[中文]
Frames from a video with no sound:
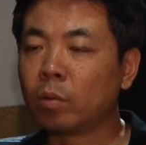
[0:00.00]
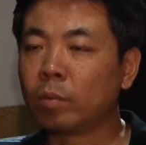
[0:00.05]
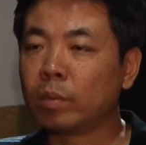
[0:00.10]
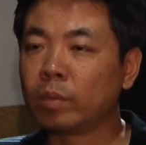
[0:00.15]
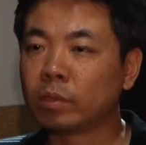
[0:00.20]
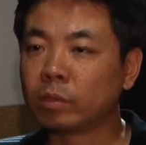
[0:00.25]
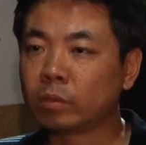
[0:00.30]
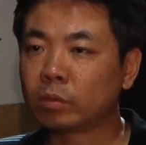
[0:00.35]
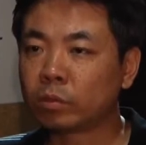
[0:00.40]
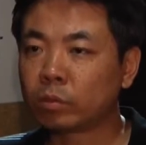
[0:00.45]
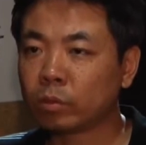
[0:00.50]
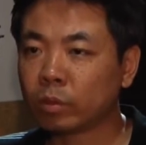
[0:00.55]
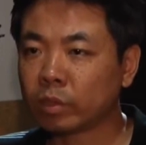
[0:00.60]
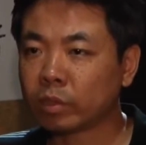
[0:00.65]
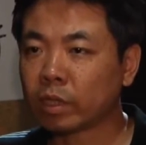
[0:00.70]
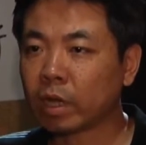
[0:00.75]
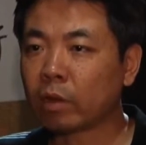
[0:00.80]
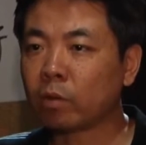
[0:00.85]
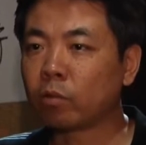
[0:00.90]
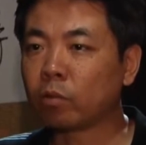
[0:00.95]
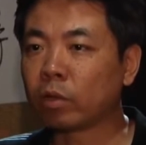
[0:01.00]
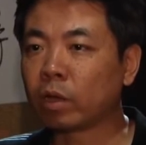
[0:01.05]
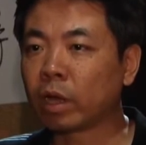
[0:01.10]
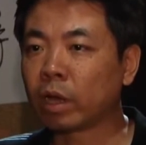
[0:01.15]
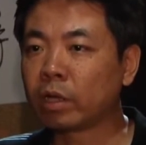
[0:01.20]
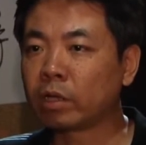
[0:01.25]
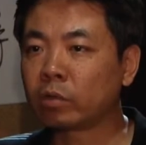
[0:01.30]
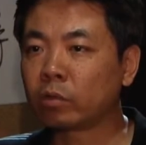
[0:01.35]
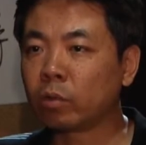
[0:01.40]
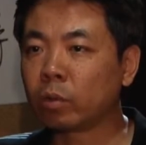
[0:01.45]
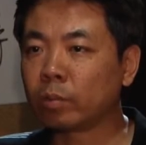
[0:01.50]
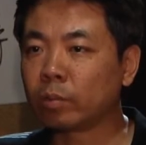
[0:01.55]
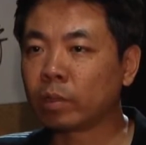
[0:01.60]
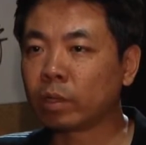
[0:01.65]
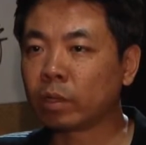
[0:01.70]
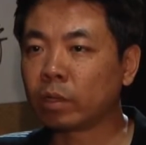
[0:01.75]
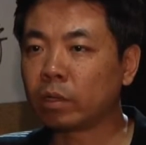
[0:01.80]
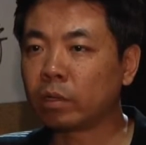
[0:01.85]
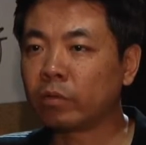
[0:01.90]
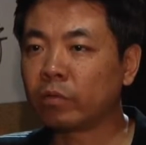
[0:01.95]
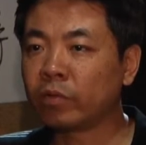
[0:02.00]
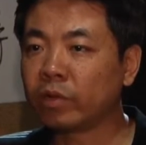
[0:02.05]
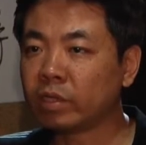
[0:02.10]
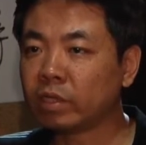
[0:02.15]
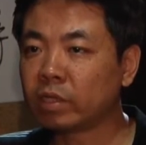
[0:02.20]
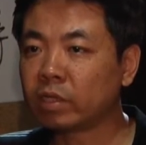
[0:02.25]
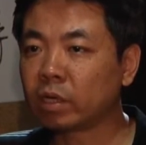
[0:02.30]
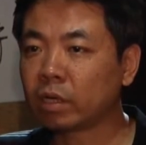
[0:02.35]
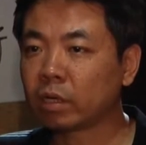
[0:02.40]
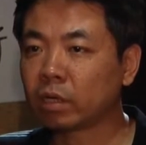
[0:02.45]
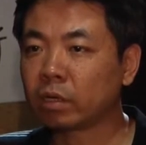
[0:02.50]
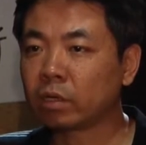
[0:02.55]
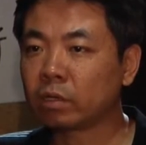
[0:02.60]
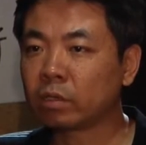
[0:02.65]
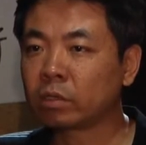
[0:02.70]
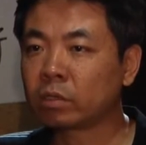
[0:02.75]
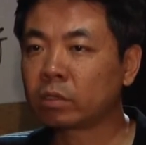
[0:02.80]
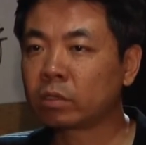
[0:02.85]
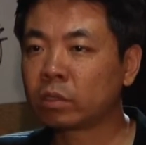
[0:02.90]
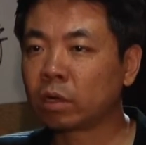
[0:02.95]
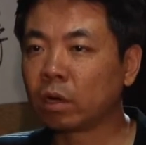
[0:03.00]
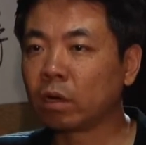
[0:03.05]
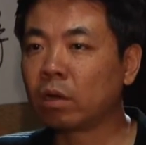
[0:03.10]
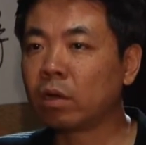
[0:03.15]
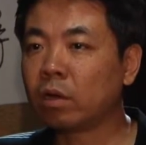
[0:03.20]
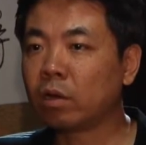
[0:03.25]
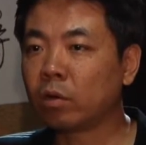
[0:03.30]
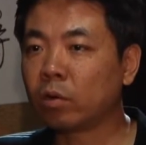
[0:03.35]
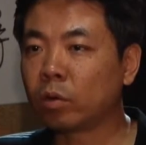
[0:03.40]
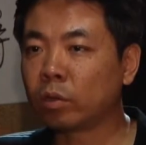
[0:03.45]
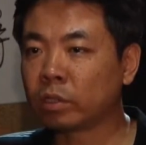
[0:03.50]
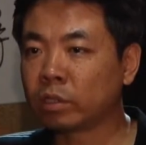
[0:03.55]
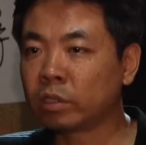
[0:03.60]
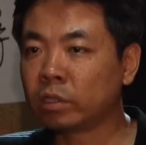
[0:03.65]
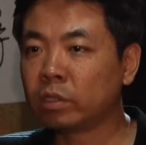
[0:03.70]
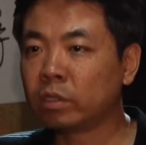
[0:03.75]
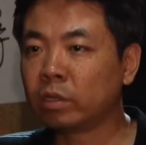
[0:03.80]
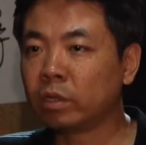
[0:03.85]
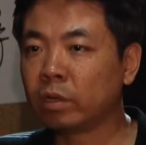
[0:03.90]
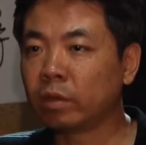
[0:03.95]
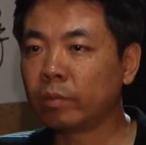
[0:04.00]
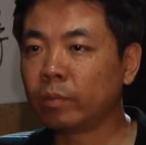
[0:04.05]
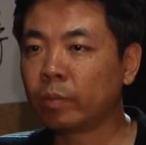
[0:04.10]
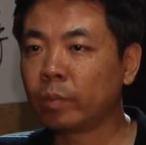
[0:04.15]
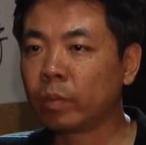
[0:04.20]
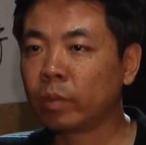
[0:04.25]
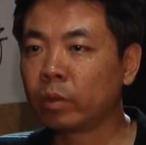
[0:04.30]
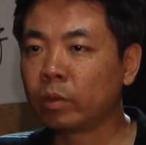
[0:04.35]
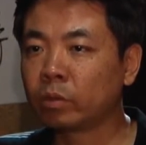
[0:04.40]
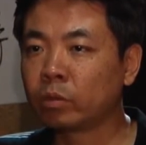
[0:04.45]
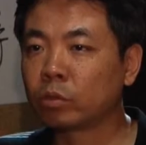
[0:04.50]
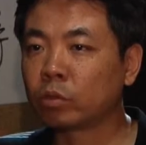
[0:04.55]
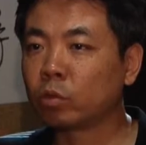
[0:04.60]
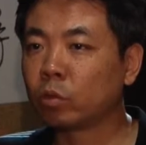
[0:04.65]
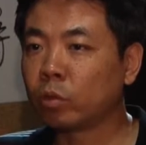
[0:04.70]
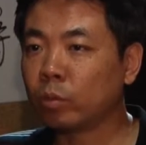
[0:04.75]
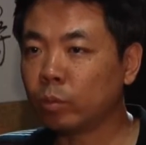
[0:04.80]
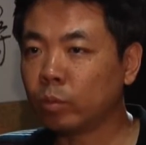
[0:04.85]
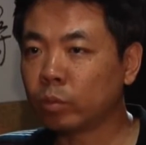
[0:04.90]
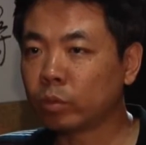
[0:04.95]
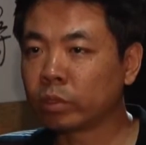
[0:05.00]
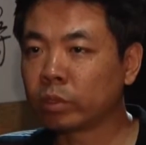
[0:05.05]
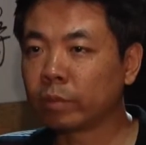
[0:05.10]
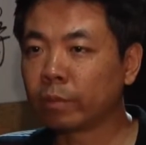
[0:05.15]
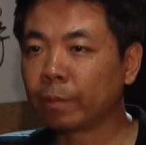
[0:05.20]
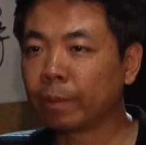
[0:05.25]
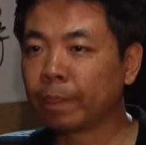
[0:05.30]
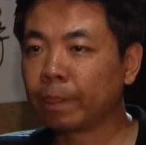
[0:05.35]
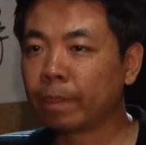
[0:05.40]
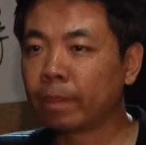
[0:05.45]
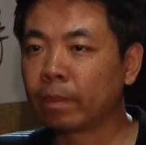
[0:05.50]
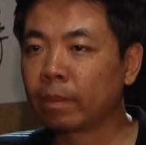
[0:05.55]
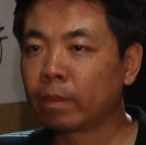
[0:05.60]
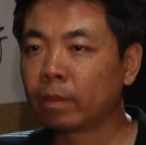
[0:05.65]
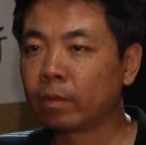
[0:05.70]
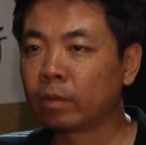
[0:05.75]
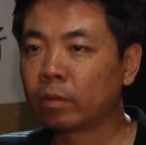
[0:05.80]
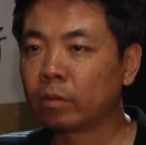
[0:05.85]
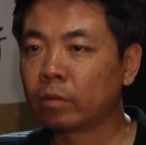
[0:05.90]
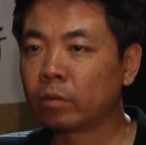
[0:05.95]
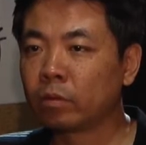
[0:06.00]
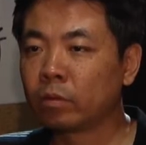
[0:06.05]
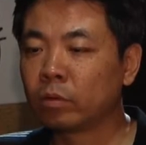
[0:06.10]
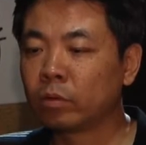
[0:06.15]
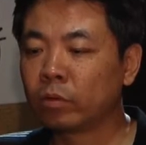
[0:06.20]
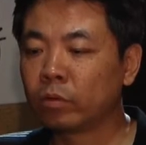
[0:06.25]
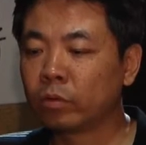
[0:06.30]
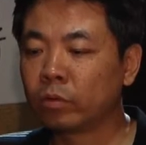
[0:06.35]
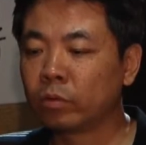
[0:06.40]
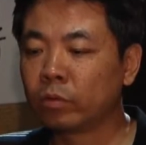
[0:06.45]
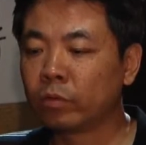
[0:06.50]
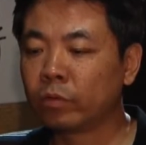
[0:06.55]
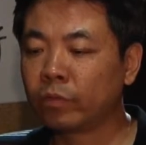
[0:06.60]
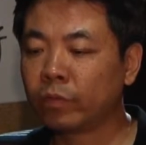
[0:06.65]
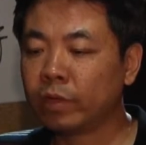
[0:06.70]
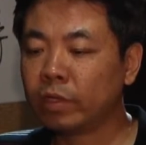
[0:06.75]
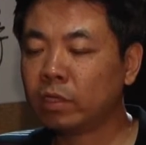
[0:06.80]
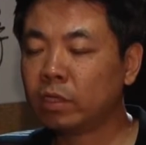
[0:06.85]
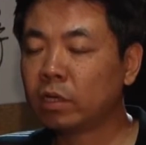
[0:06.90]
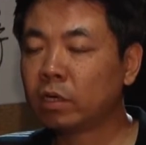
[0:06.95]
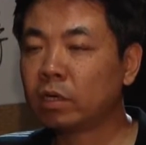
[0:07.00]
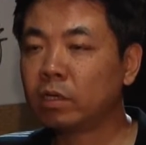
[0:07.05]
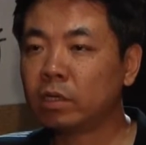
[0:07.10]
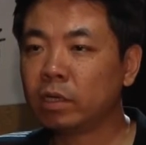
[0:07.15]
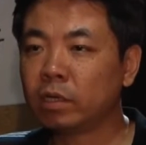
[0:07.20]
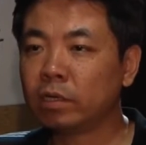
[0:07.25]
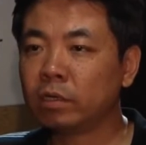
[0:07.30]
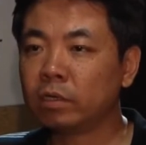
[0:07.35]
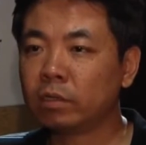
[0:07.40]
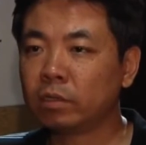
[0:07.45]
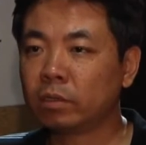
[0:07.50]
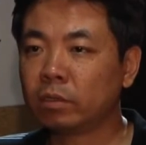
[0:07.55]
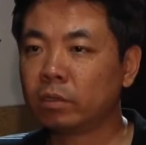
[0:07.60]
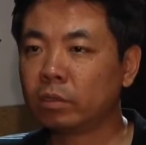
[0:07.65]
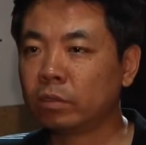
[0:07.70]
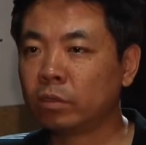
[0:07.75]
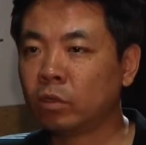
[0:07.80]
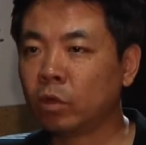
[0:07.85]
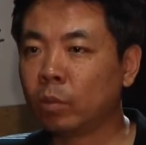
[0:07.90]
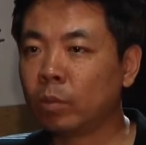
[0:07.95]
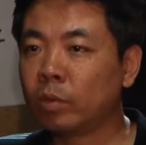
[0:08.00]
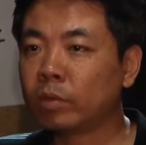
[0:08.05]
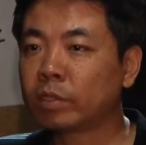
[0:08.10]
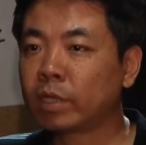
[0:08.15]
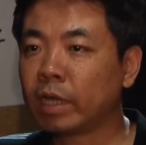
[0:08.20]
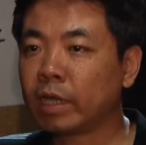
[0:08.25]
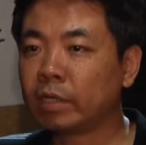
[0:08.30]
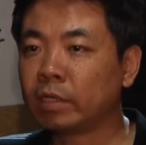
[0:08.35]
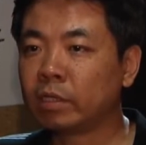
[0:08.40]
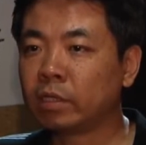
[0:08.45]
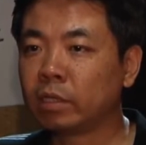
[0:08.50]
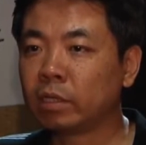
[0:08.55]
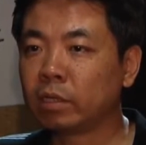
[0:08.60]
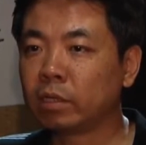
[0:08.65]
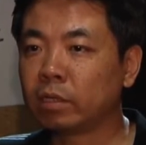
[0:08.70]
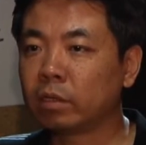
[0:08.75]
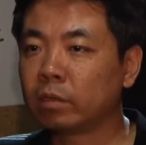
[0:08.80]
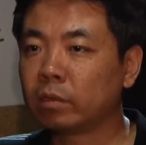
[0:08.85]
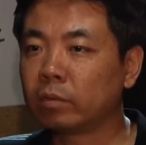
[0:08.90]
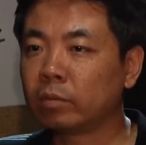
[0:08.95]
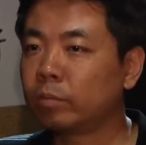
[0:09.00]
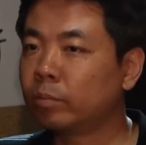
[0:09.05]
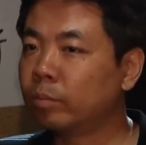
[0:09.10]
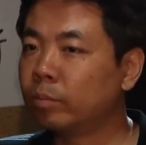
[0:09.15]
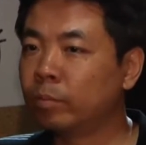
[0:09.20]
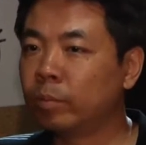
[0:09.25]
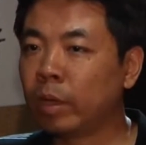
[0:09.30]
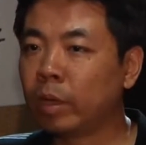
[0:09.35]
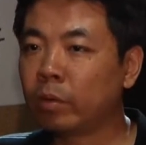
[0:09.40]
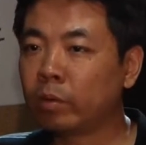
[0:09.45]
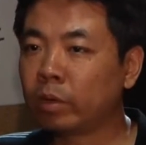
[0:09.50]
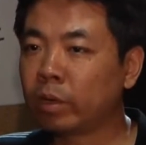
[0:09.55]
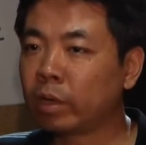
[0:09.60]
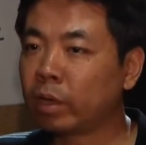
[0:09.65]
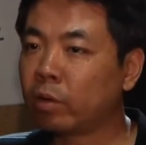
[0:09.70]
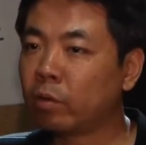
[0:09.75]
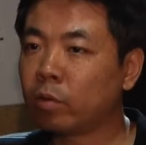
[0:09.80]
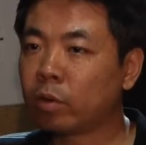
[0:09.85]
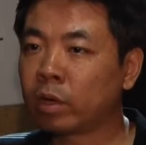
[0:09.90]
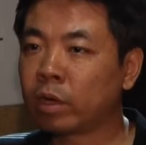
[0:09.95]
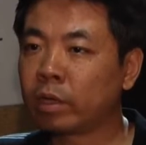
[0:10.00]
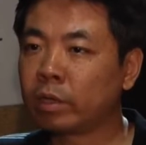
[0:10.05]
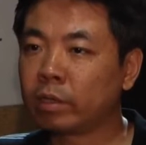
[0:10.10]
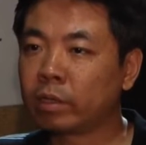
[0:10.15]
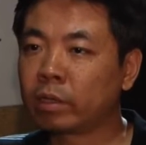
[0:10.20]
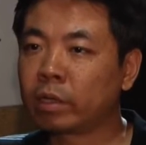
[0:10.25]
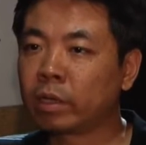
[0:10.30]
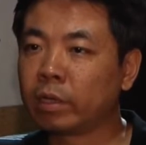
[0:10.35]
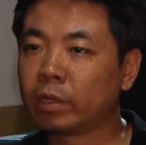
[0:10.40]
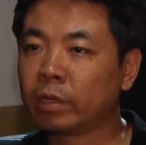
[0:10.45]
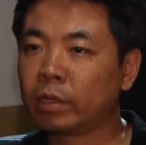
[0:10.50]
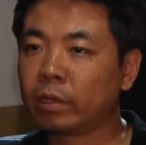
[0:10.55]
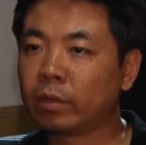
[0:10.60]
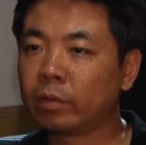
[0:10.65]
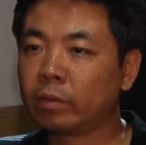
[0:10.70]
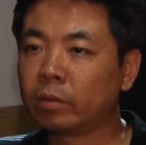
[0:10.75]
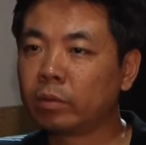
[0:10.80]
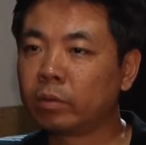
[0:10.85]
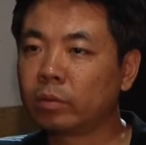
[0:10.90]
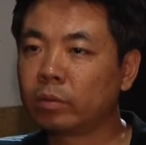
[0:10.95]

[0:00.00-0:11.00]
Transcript: 我们最在乎的还是我们的飞机上的乘客，我的亲人，就是我的母亲。飞机和人有没有在一起？没有人给我肯肯定。